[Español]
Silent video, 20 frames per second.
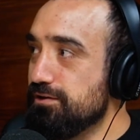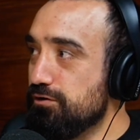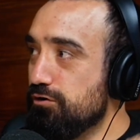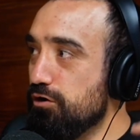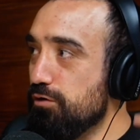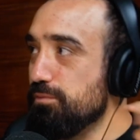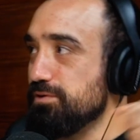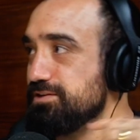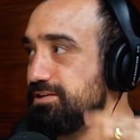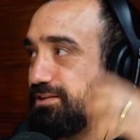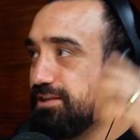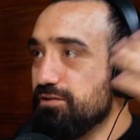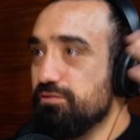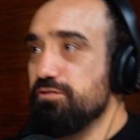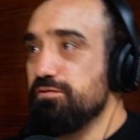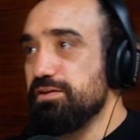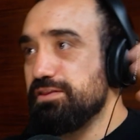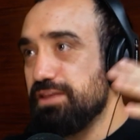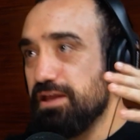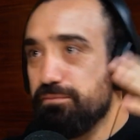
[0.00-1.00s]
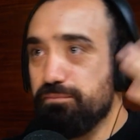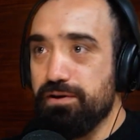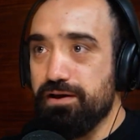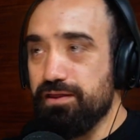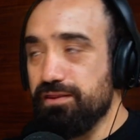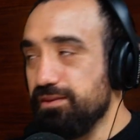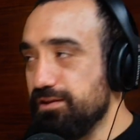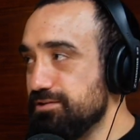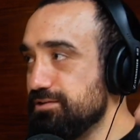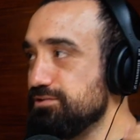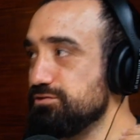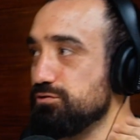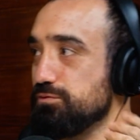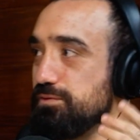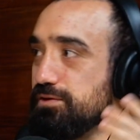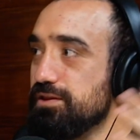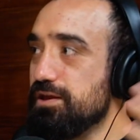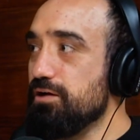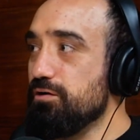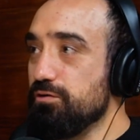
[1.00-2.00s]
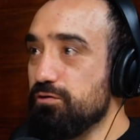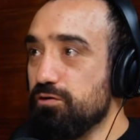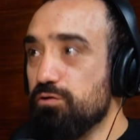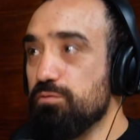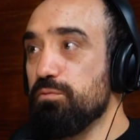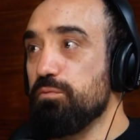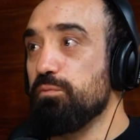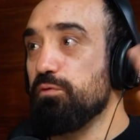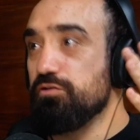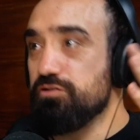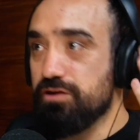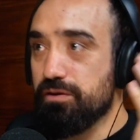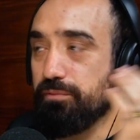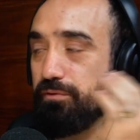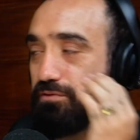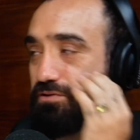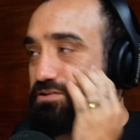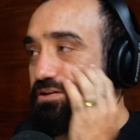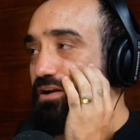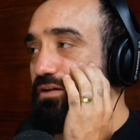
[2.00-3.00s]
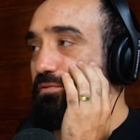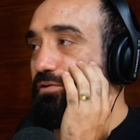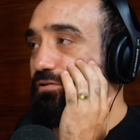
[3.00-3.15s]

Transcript: cómo es esta nueva etapa de ella en su vida o cómo podría aprovecharla